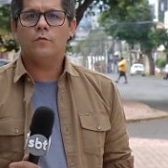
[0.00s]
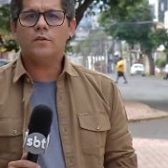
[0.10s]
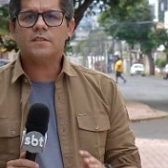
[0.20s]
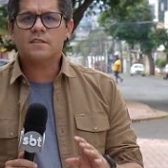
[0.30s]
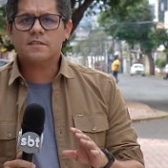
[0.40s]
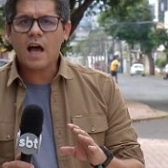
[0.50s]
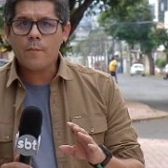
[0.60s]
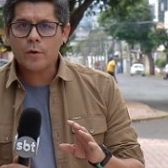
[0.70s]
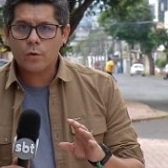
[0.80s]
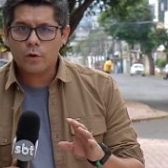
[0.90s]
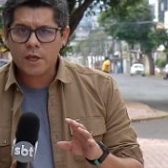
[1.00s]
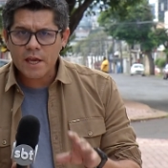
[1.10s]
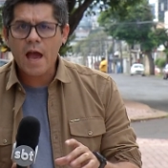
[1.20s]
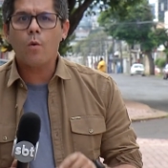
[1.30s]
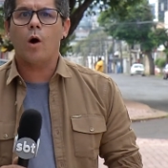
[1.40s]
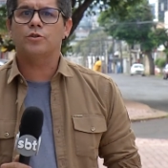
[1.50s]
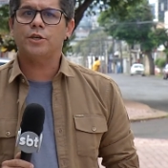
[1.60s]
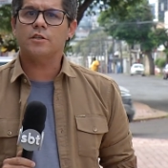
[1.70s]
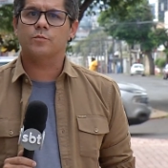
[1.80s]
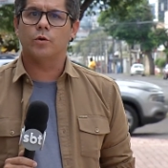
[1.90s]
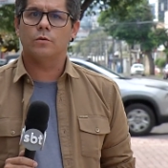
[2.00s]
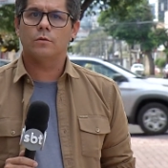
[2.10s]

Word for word: Você sabe o que é o autismo?